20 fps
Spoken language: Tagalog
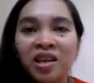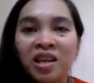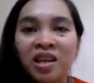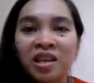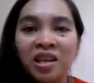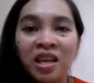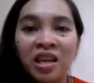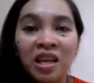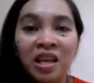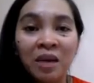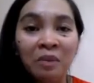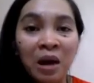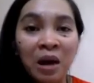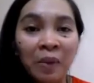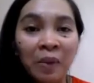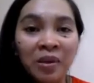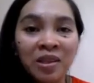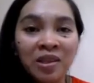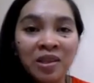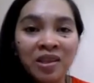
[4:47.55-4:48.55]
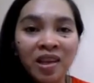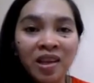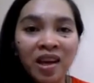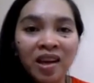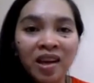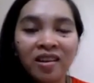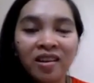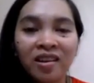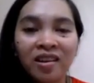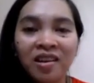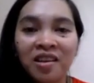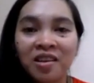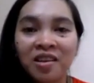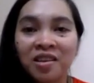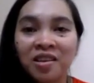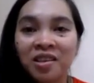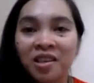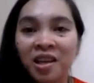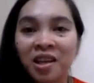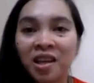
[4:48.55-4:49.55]
Hindi na mamansin,
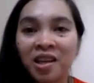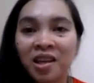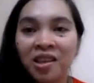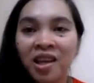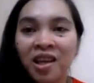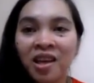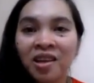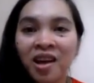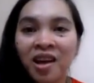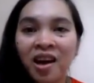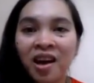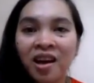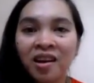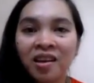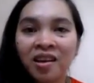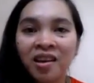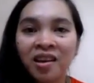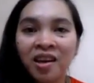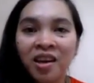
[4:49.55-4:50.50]
strikta na,